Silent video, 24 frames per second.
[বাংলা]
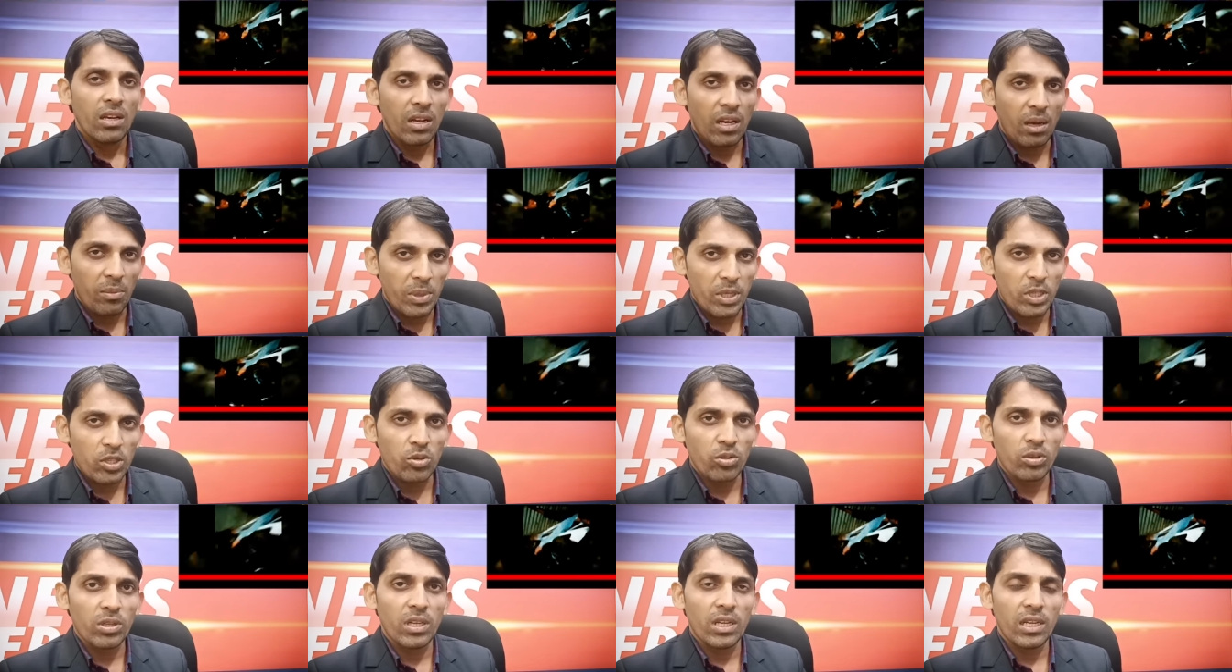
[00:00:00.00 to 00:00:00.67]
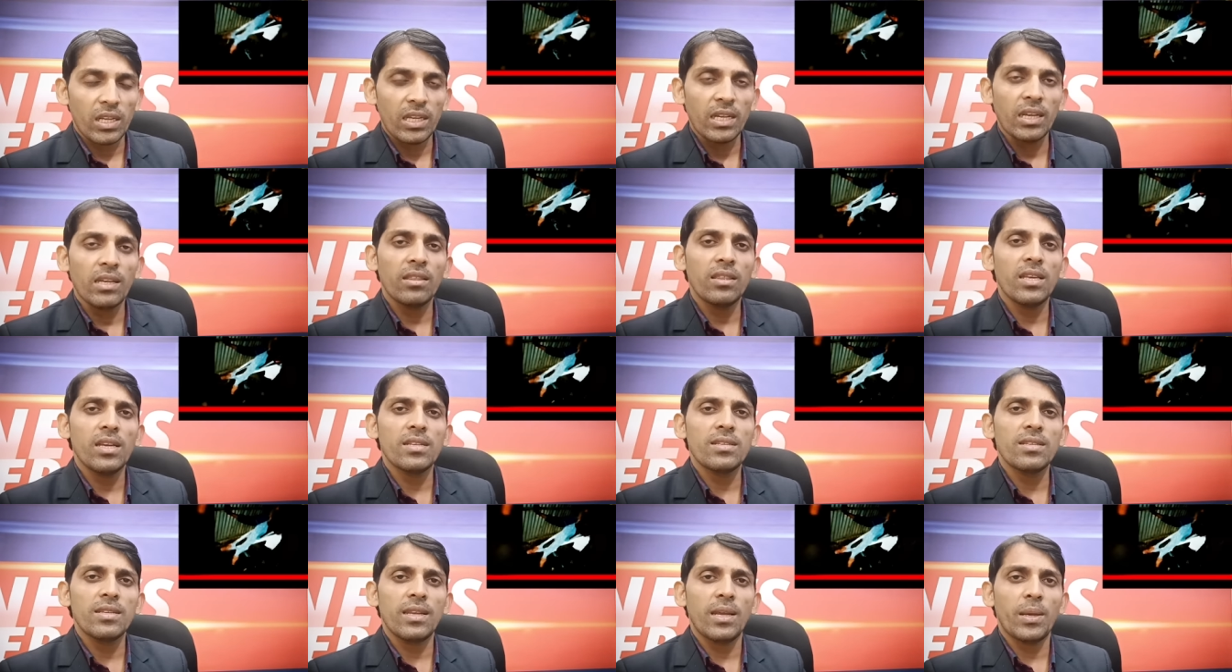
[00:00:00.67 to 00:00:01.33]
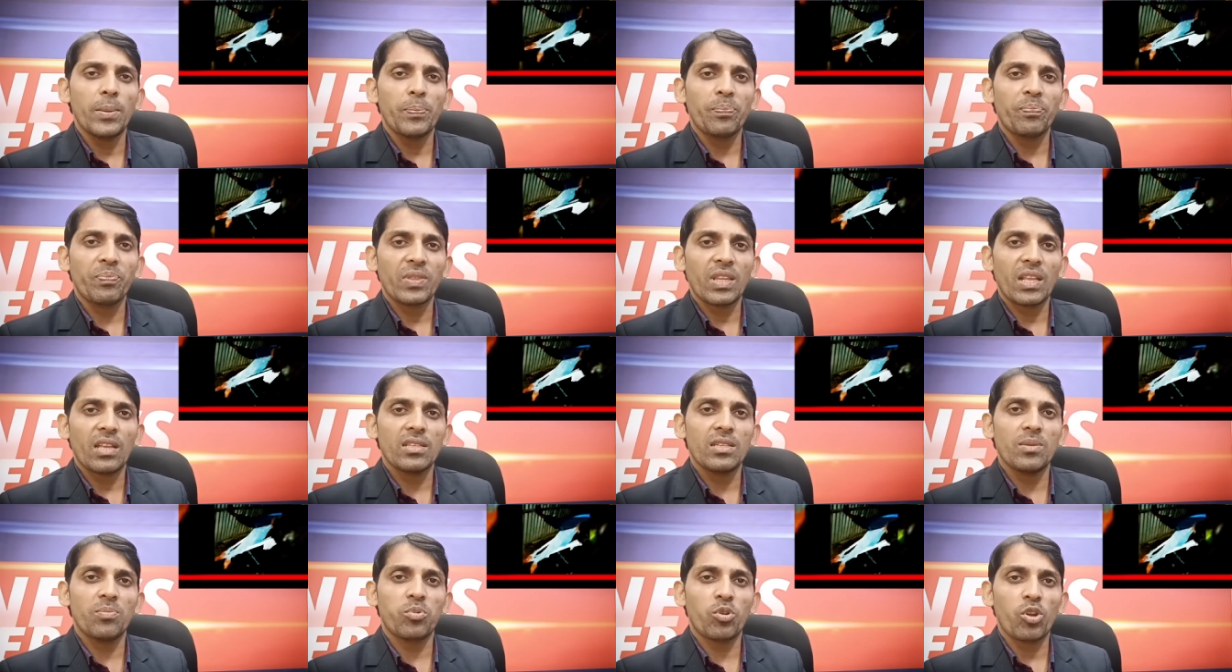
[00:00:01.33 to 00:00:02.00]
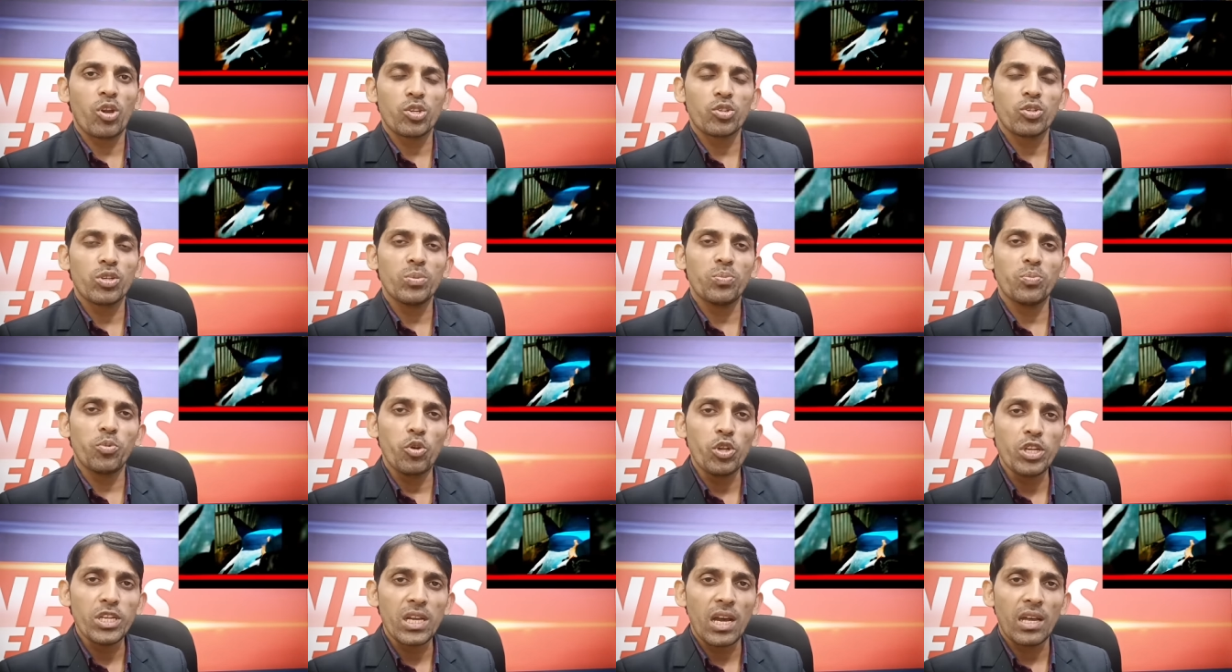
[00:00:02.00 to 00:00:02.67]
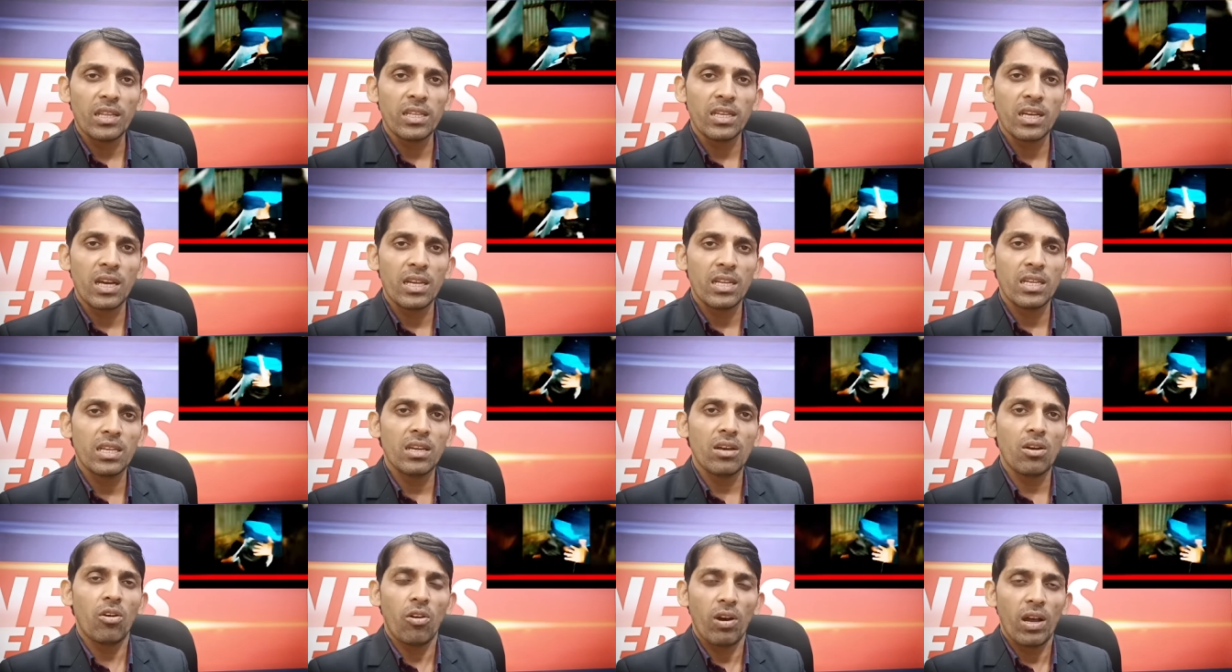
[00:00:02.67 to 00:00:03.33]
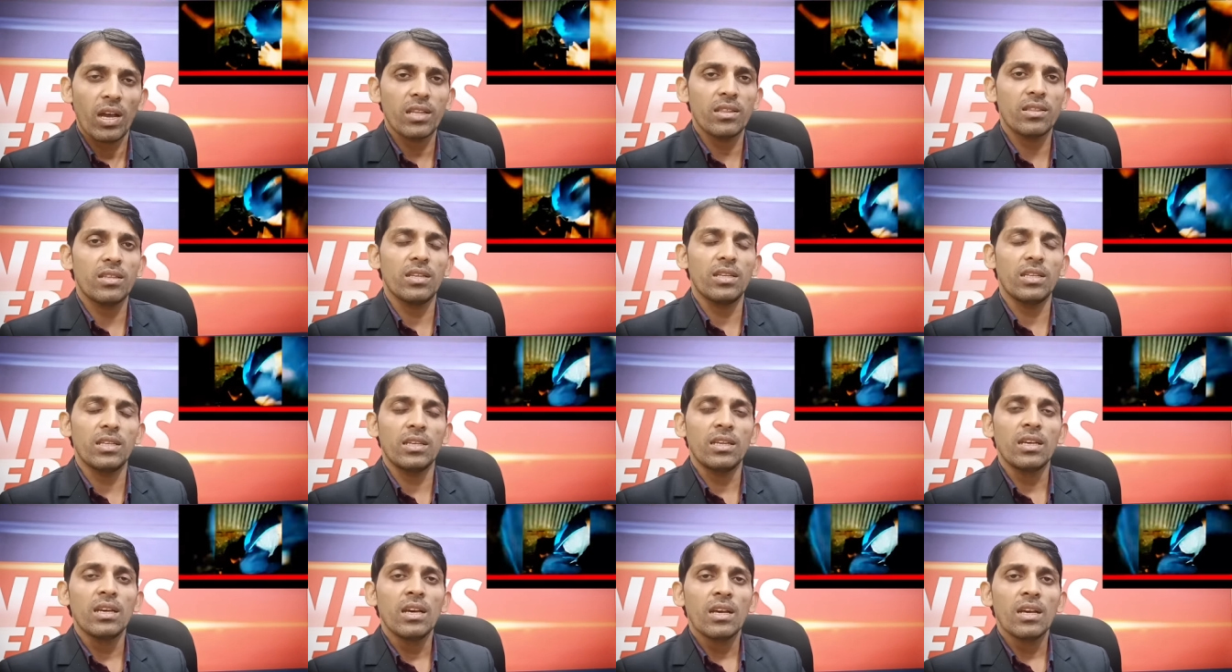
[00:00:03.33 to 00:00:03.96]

আমরা যখন ইঙ্গিত দিয়েছিলাম যে প্রশাসনিক পুলিশ আধিকারিক হওয়ায় তিনি